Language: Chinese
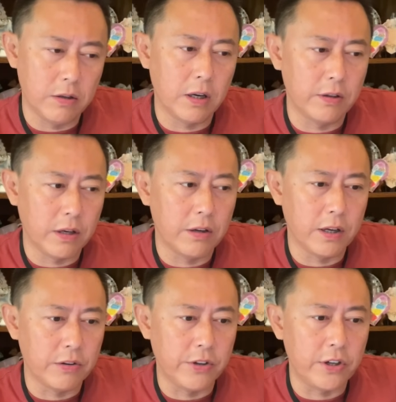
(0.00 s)
要要
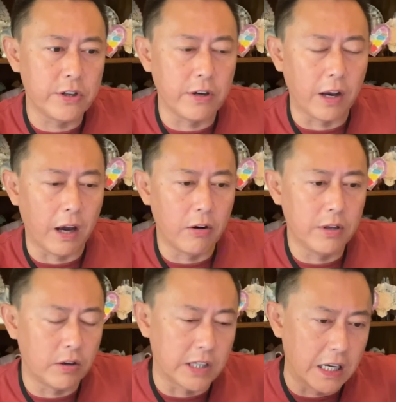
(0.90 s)
要及时治疗，
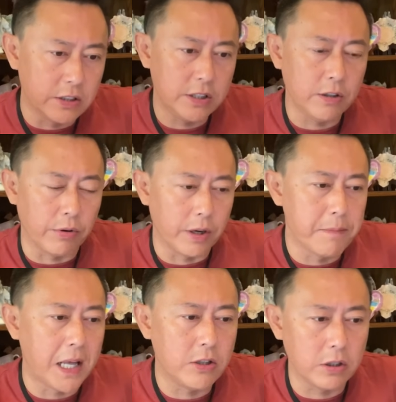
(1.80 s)
要长期有一个
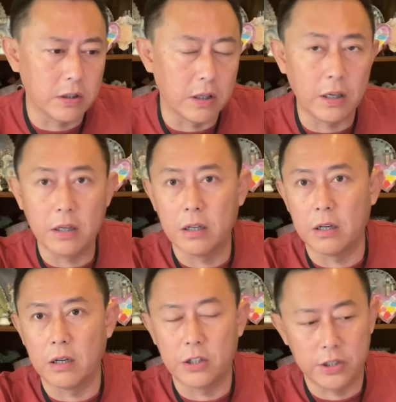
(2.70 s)
慢性的一
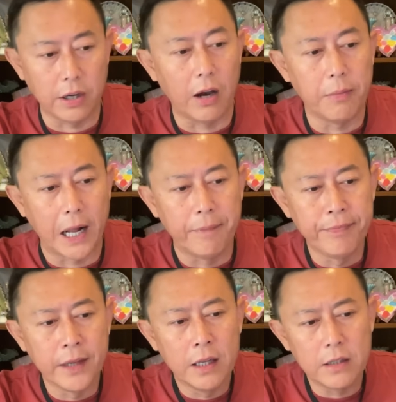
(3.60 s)
个治疗吧。
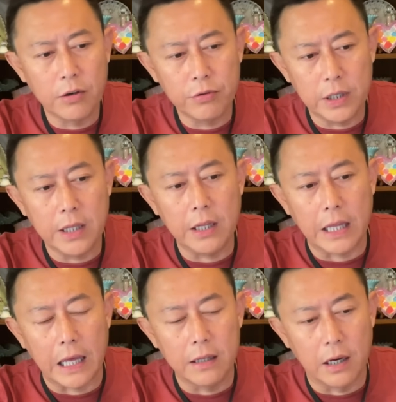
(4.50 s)
他说最近一
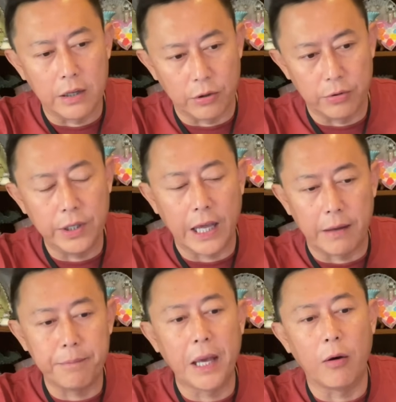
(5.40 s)
年呢有一
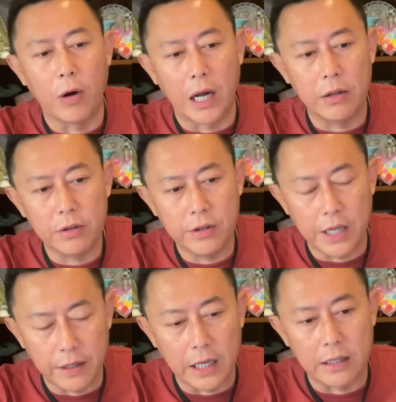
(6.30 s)
点变化，
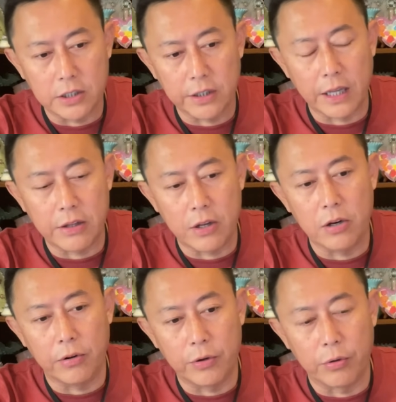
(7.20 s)
现在呢正在接
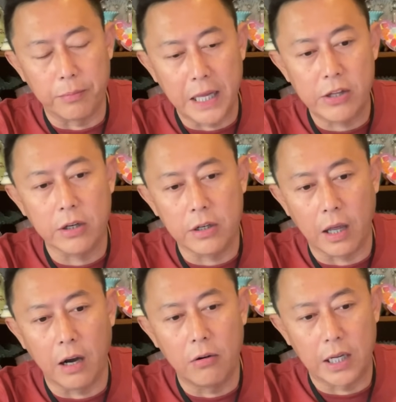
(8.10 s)
受一种慢性治
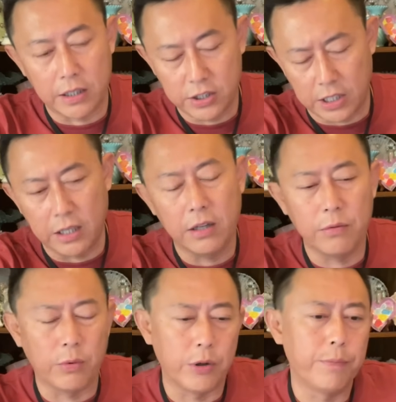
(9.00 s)
疗啊。他写
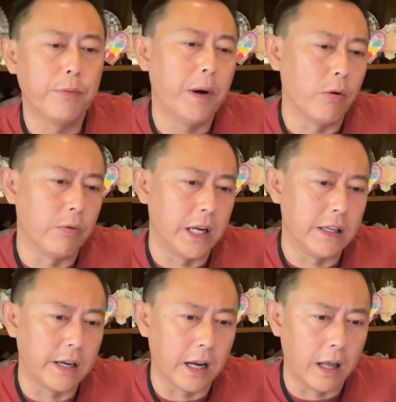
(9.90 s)
的我就不暴露人
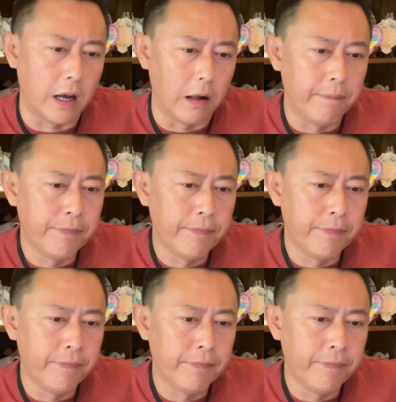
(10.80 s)
家这个了啊。